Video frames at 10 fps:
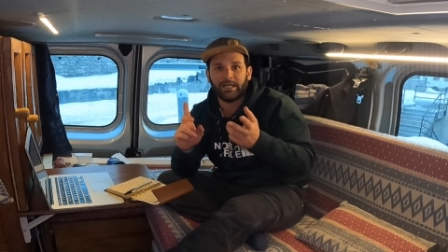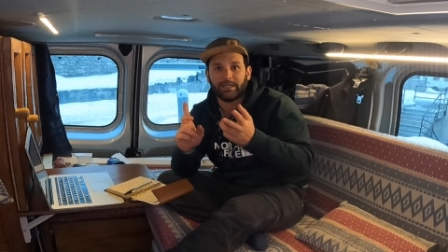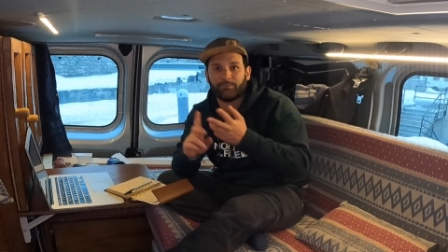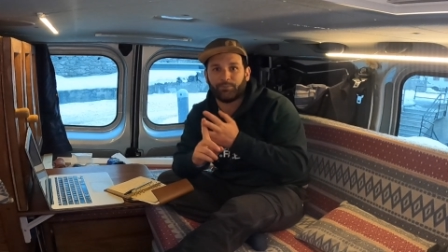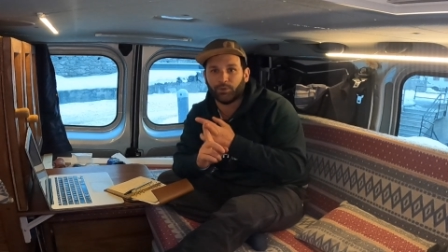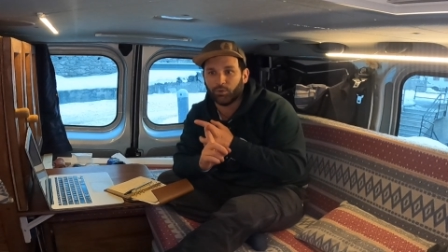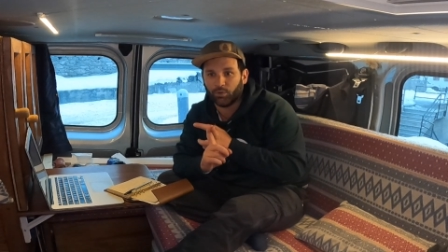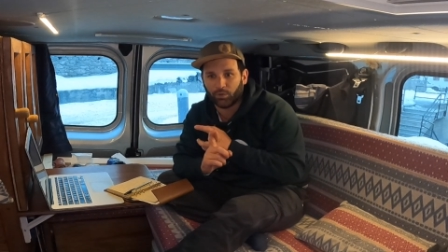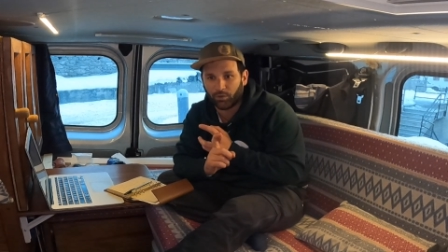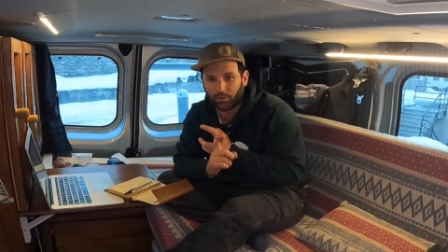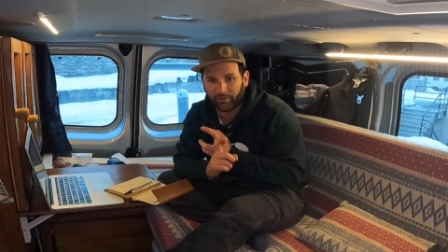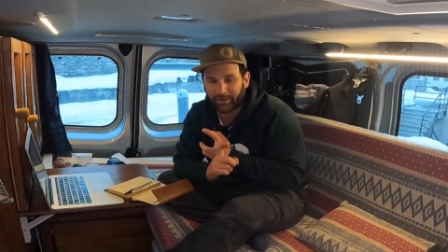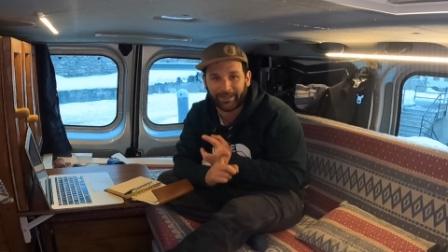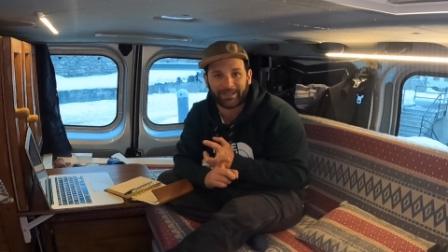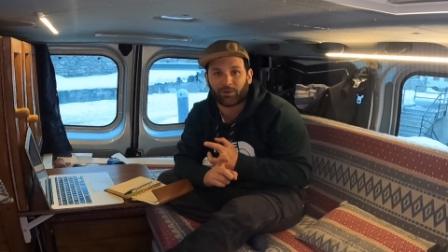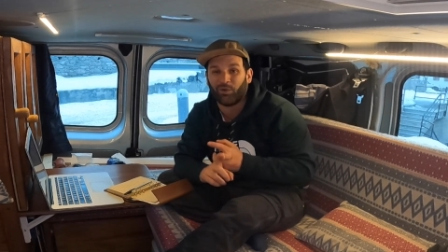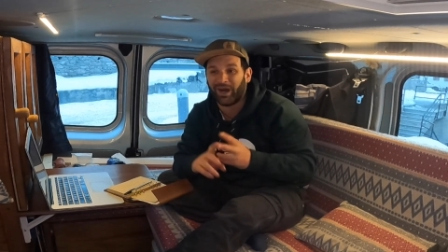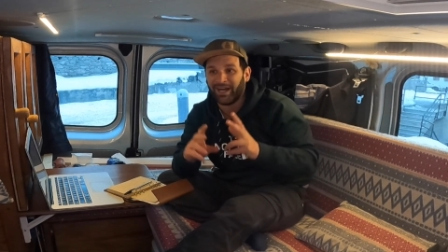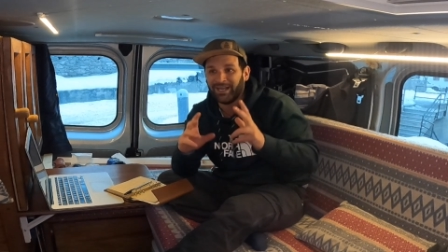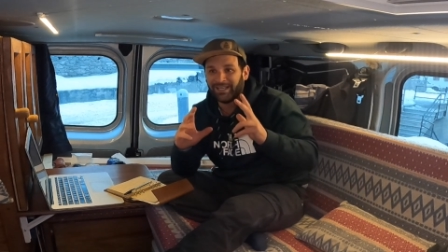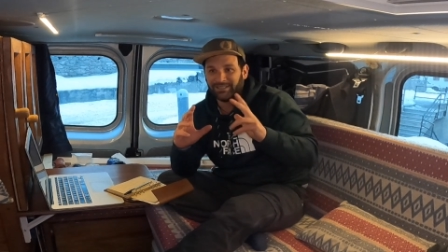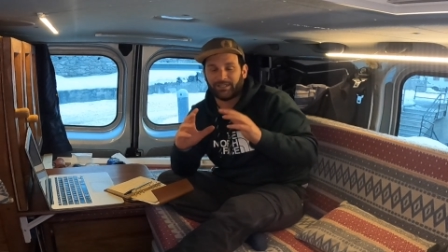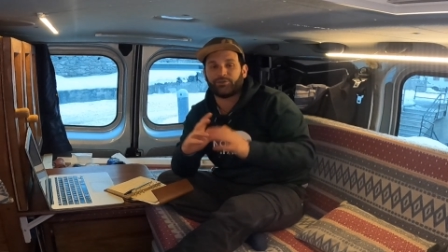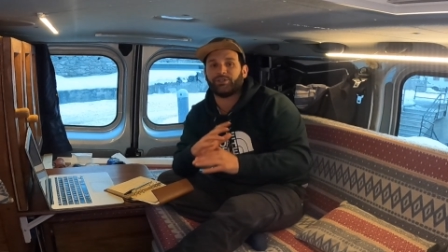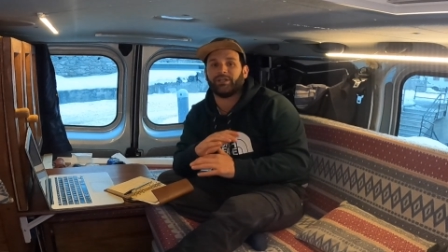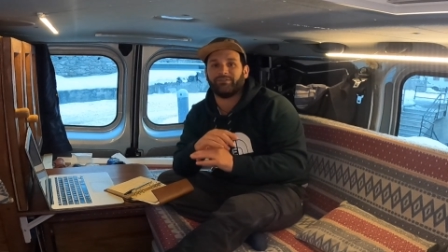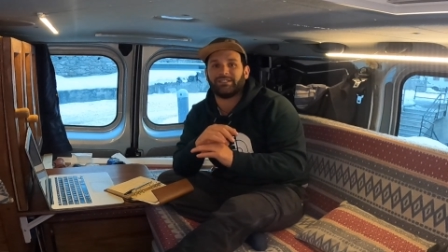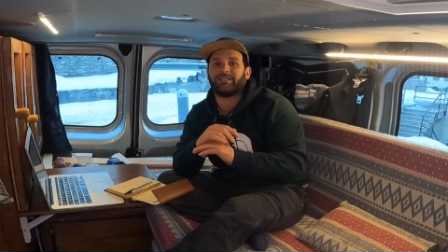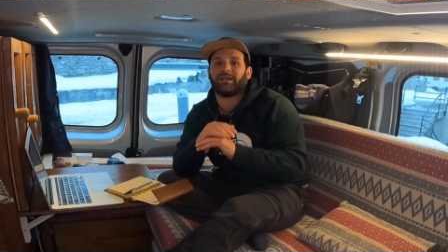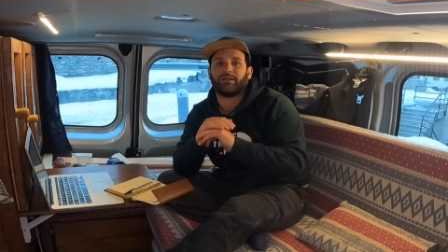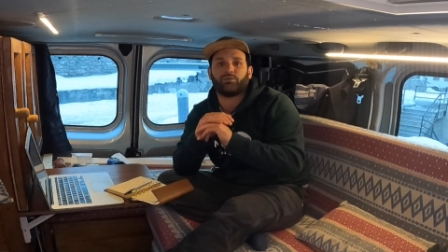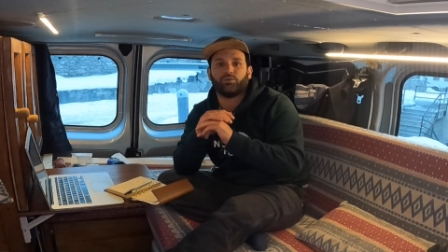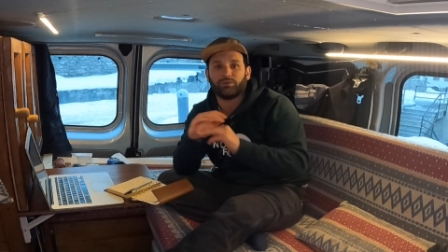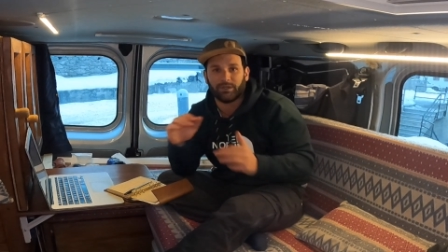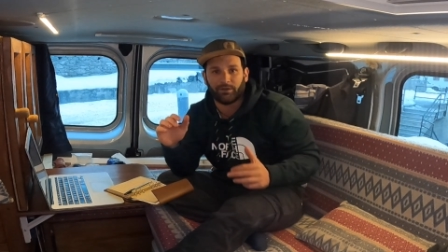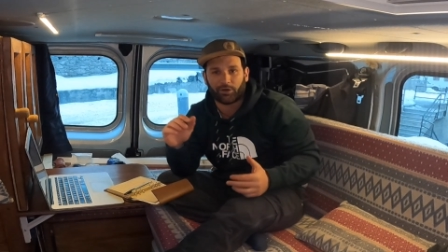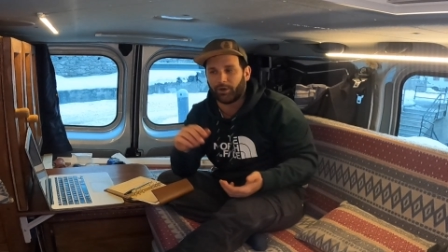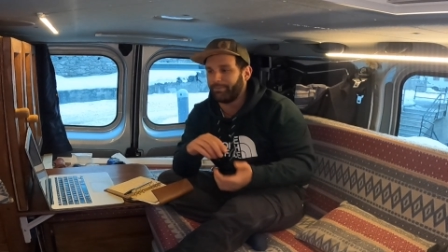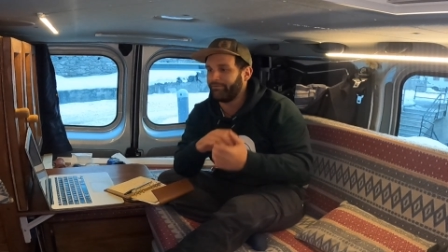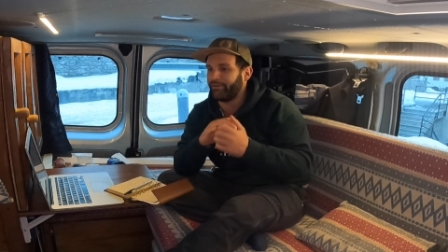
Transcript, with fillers: in più veramente qua siamo riusciti a visitare tutta l'Europa,